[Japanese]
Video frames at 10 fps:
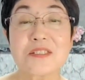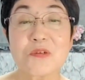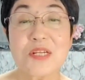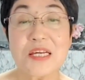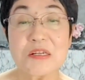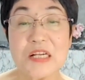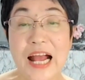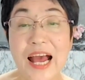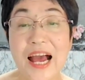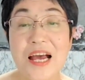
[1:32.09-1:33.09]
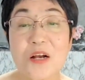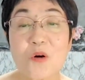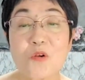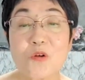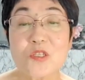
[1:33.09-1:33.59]
それが
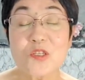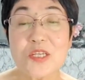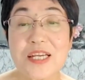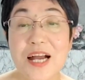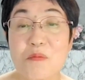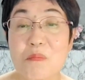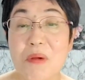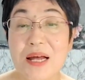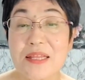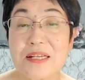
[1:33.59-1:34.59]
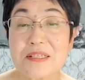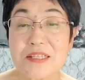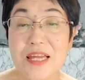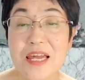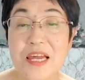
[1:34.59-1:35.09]
この椎間板です
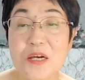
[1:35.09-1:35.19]
ね。